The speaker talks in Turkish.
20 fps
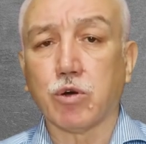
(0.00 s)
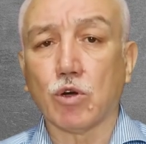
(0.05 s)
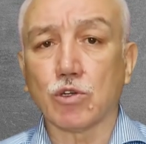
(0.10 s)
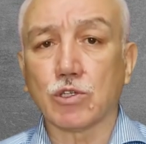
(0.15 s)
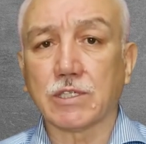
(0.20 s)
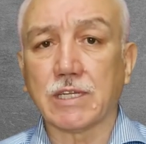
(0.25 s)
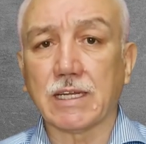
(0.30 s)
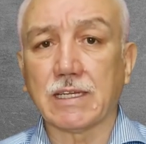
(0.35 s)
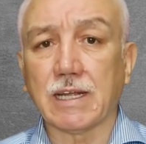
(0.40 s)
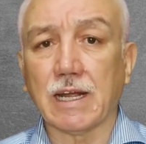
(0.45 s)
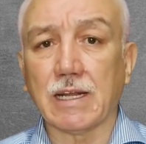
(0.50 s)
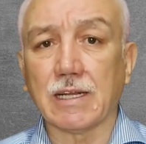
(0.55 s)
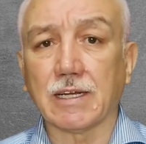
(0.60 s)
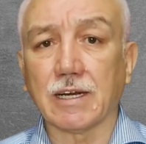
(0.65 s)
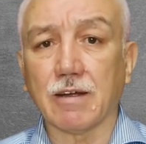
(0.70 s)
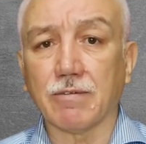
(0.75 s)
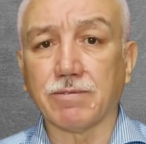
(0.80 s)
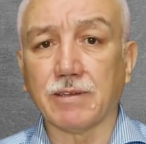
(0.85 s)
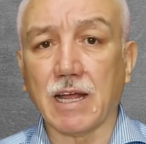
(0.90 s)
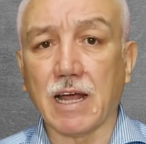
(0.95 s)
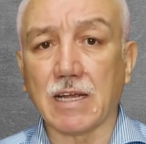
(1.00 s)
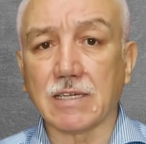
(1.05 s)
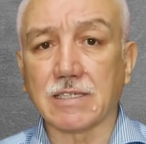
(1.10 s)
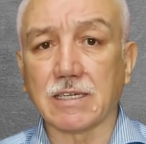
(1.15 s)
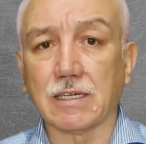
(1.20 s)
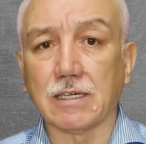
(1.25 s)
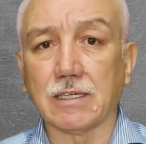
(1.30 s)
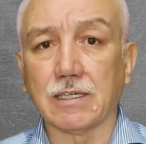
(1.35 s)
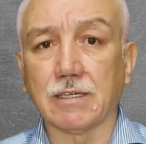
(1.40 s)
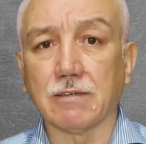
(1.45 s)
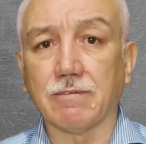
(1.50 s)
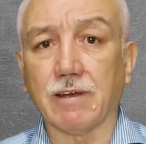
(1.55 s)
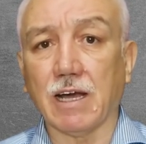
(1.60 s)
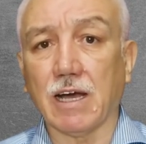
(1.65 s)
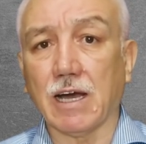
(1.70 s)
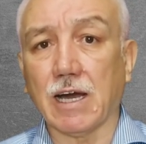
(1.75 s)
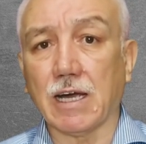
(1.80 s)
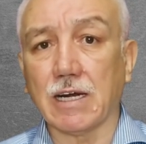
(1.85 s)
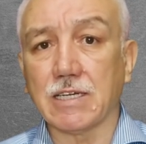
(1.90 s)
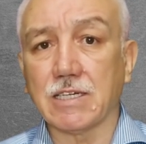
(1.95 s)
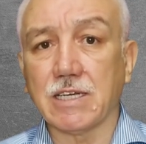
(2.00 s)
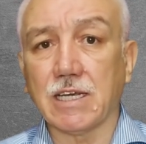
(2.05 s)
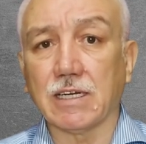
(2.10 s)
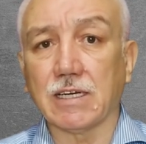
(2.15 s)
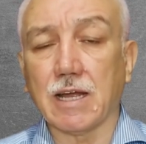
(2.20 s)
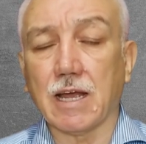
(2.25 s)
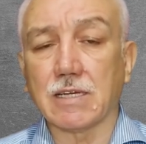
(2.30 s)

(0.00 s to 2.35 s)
Posta Telgraf Nazırlığı ve Hariciye